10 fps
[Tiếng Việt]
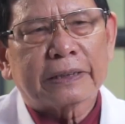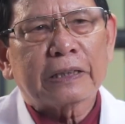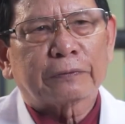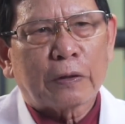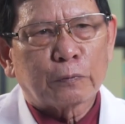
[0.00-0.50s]

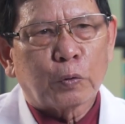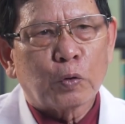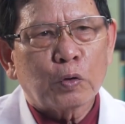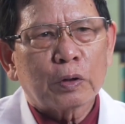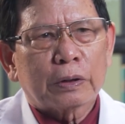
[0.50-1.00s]
rất là phong
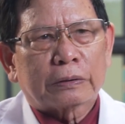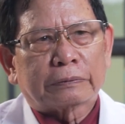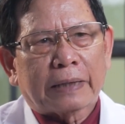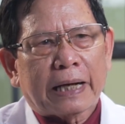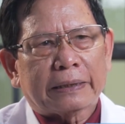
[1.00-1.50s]
phú
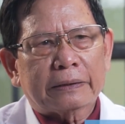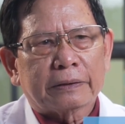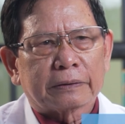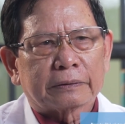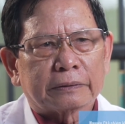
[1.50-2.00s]
và đã
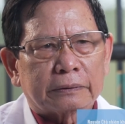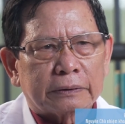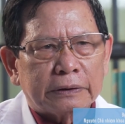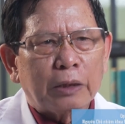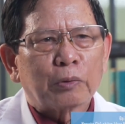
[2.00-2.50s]
từng
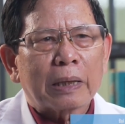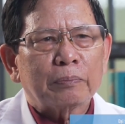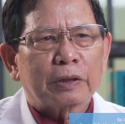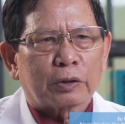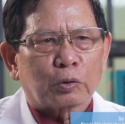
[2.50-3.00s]
nhiều
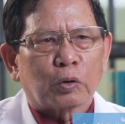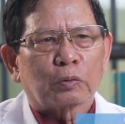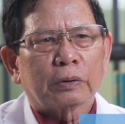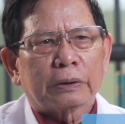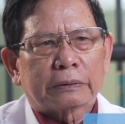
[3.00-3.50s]
năm được sử dụng,
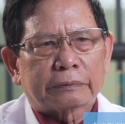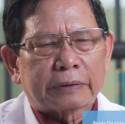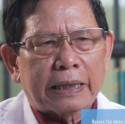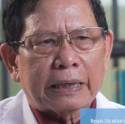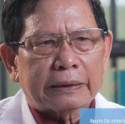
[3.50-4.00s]

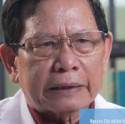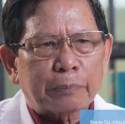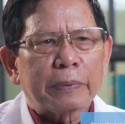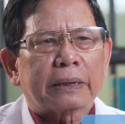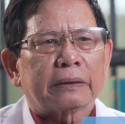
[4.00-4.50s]
và
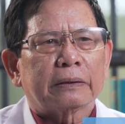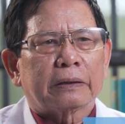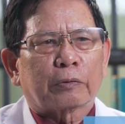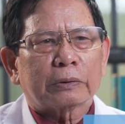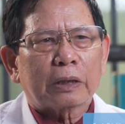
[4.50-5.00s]
đặc biệt
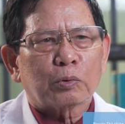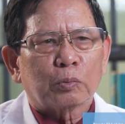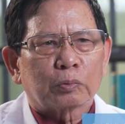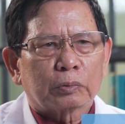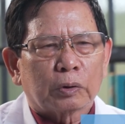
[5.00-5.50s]
là có tác
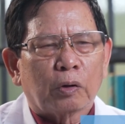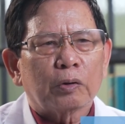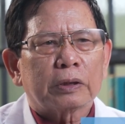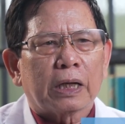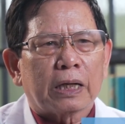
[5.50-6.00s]
dụng
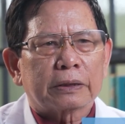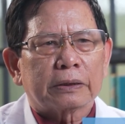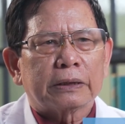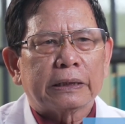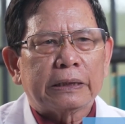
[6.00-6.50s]
hỗ trợ
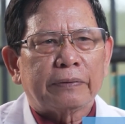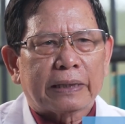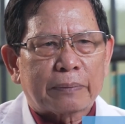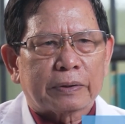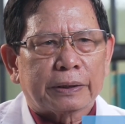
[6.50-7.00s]
sinh lý về
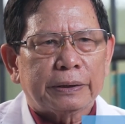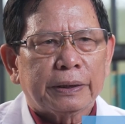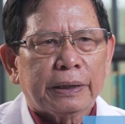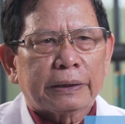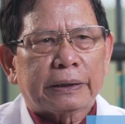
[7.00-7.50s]
nam giới.
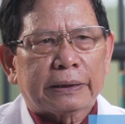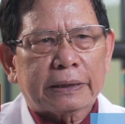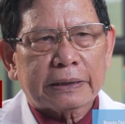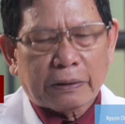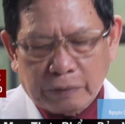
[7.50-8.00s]
Thì
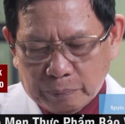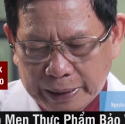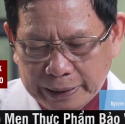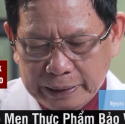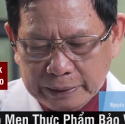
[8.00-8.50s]
cái sản phẩm
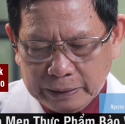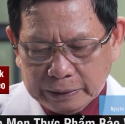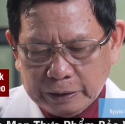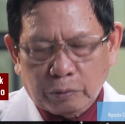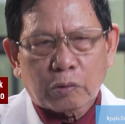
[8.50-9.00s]
này ấy,
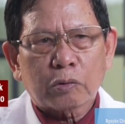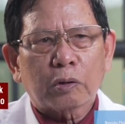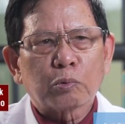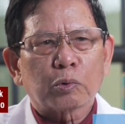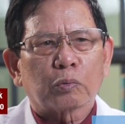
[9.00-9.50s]
thì nó có
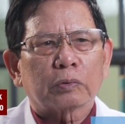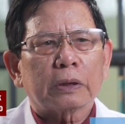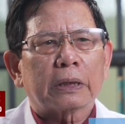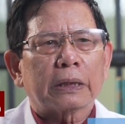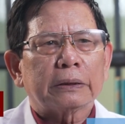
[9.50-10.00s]
công dụng
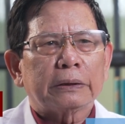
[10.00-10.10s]
rất là